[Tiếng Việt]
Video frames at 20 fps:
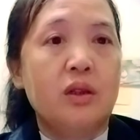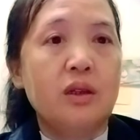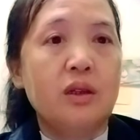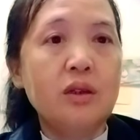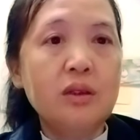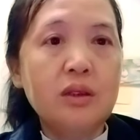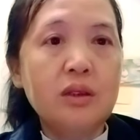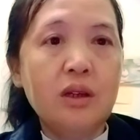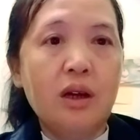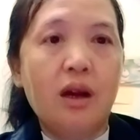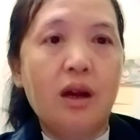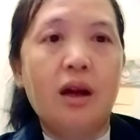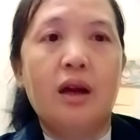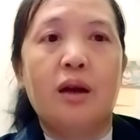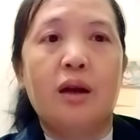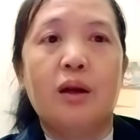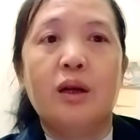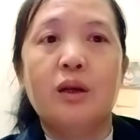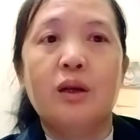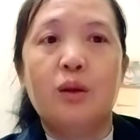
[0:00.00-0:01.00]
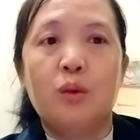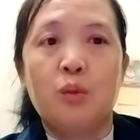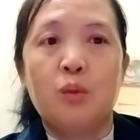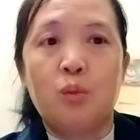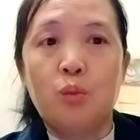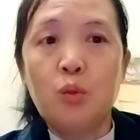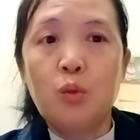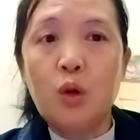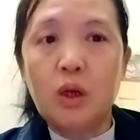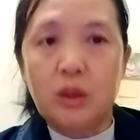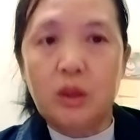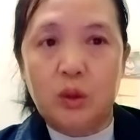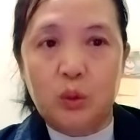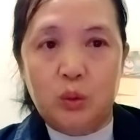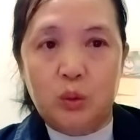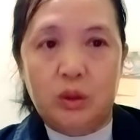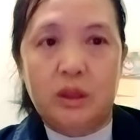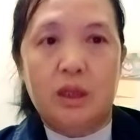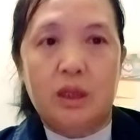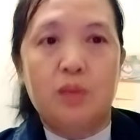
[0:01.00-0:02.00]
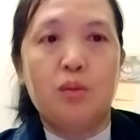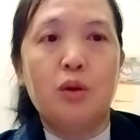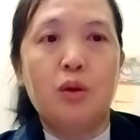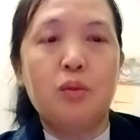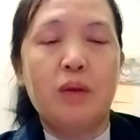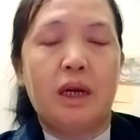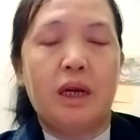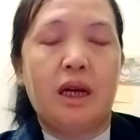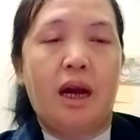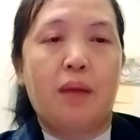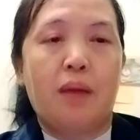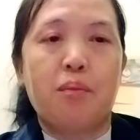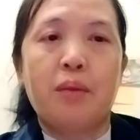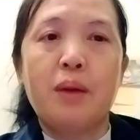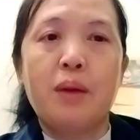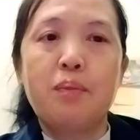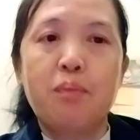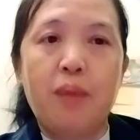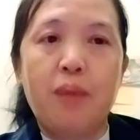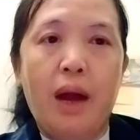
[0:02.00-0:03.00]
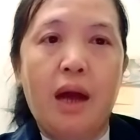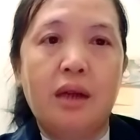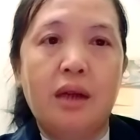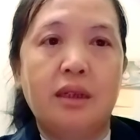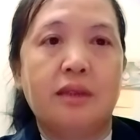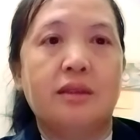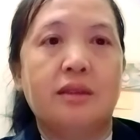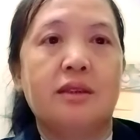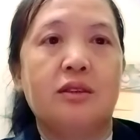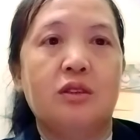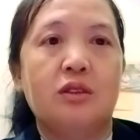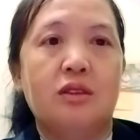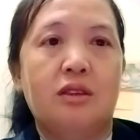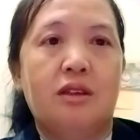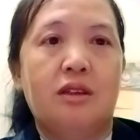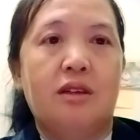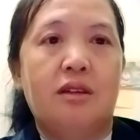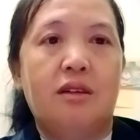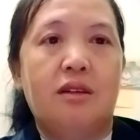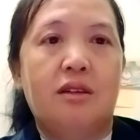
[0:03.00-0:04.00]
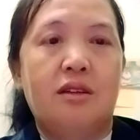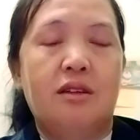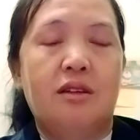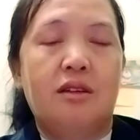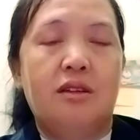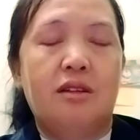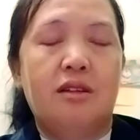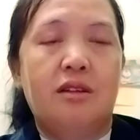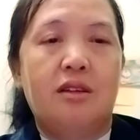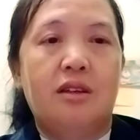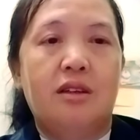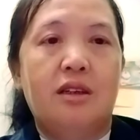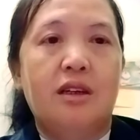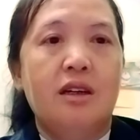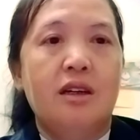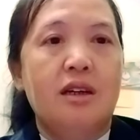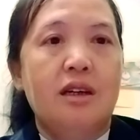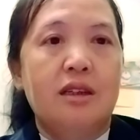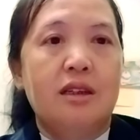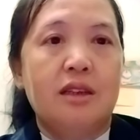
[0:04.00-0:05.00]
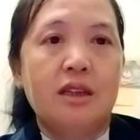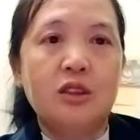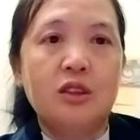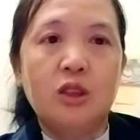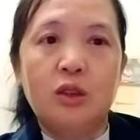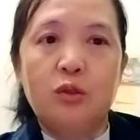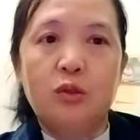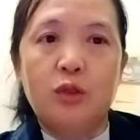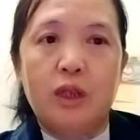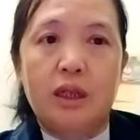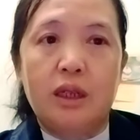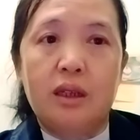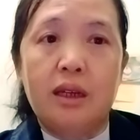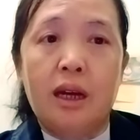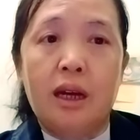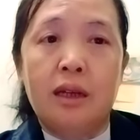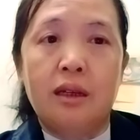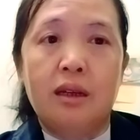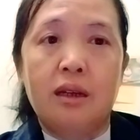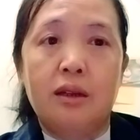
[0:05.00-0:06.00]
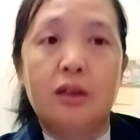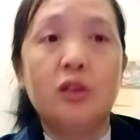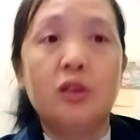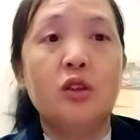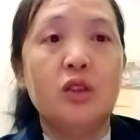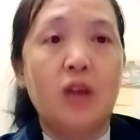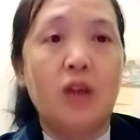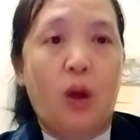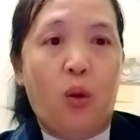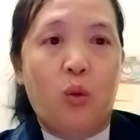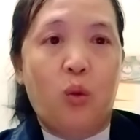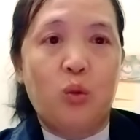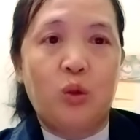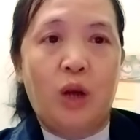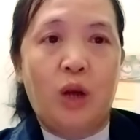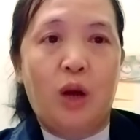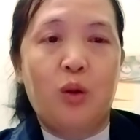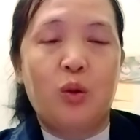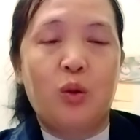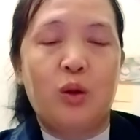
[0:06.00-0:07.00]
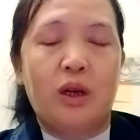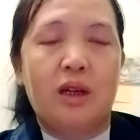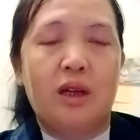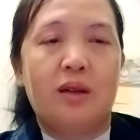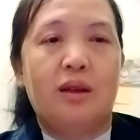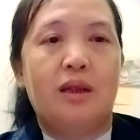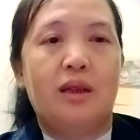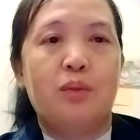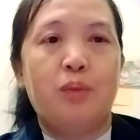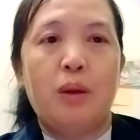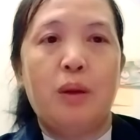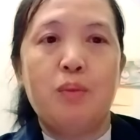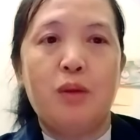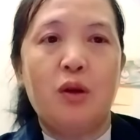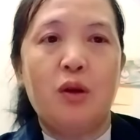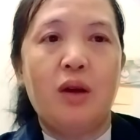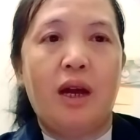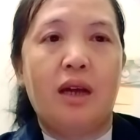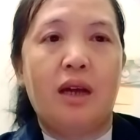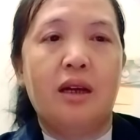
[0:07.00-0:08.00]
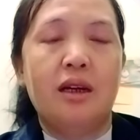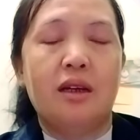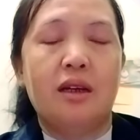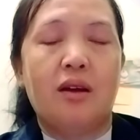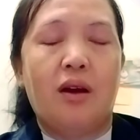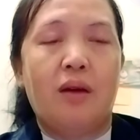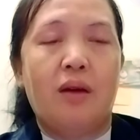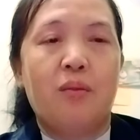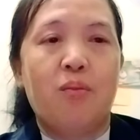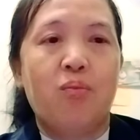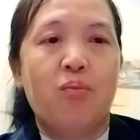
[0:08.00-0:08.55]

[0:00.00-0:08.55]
từ giờ mua tụt chỉ mong mình cả ba ba nữa sự ta suy vị thì nữ nhậu thâu này lý bên mong phải nữa vậy dạ